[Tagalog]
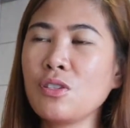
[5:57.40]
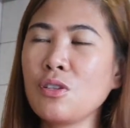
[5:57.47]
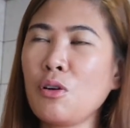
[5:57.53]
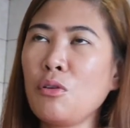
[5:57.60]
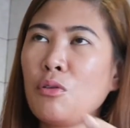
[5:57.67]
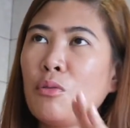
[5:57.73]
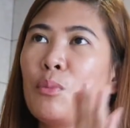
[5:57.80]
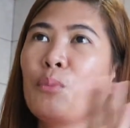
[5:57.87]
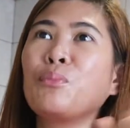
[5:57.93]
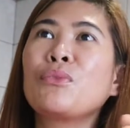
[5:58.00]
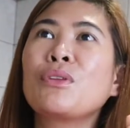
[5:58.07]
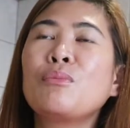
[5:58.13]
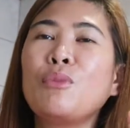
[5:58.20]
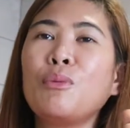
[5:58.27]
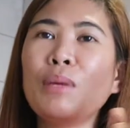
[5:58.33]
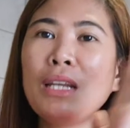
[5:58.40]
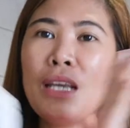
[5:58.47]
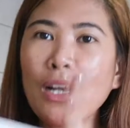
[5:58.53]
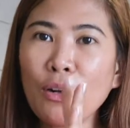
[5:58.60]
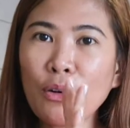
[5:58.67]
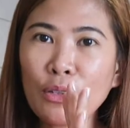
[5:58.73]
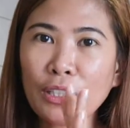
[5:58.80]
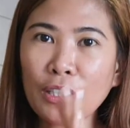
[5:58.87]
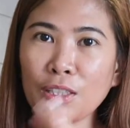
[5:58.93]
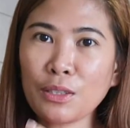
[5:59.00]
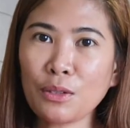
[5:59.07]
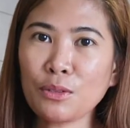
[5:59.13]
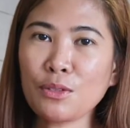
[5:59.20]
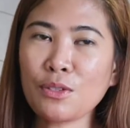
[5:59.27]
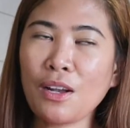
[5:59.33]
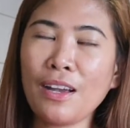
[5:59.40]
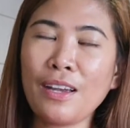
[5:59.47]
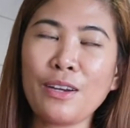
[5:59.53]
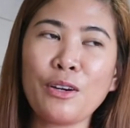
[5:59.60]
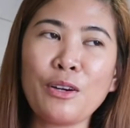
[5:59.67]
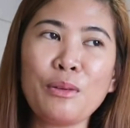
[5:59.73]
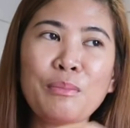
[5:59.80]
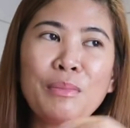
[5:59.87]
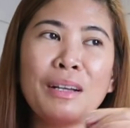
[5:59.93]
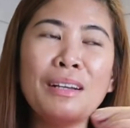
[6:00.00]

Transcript: So, bumili ako, nakita ko to sa iHerb.